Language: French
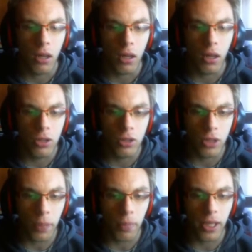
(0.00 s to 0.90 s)

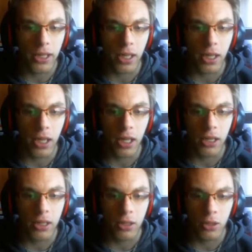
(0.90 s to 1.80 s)
après, y a,
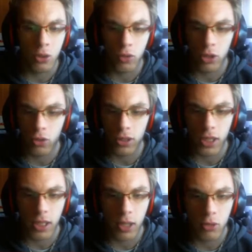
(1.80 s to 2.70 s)
là, soit sur
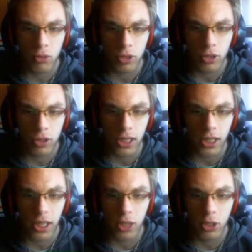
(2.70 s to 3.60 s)
celle-là ou soit sur
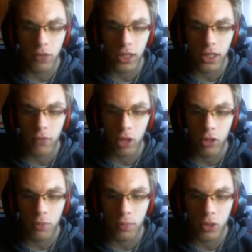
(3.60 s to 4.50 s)
celle-là, il devrait y
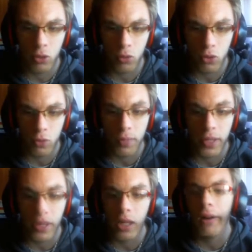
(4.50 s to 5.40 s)
avoir une pièce rouge,
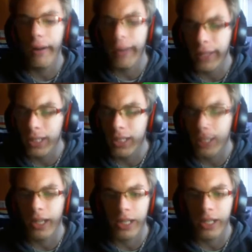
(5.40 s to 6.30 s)
mais
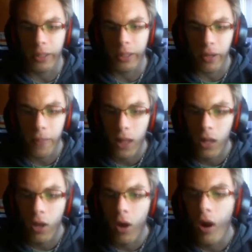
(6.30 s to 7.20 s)
elle n'y est pas.
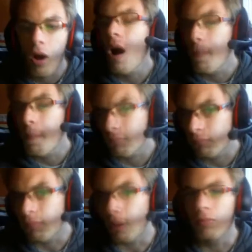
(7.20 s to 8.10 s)

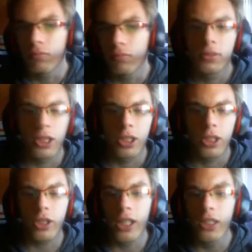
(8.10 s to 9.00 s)
Bon, c'est
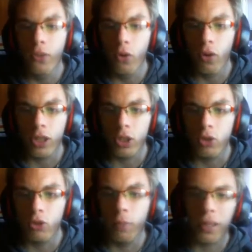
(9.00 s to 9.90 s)
juste un niveau, hein, c'est
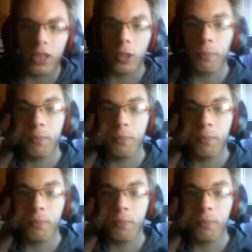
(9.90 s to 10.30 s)
juste une,